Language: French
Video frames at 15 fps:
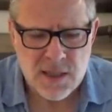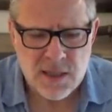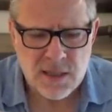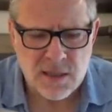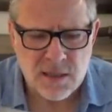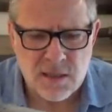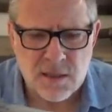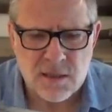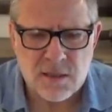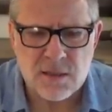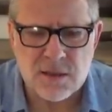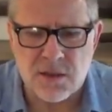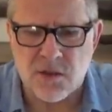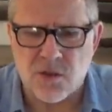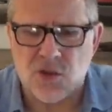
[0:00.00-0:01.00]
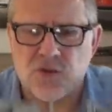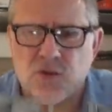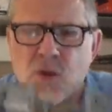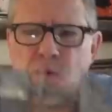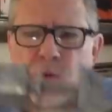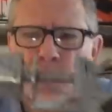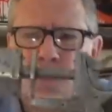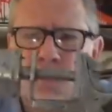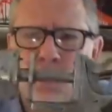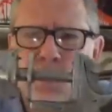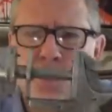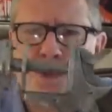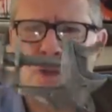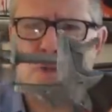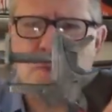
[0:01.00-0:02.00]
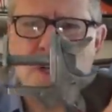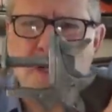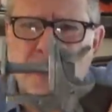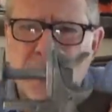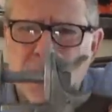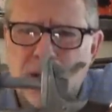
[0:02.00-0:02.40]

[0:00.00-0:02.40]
donc je vous remonte le fonctionnement.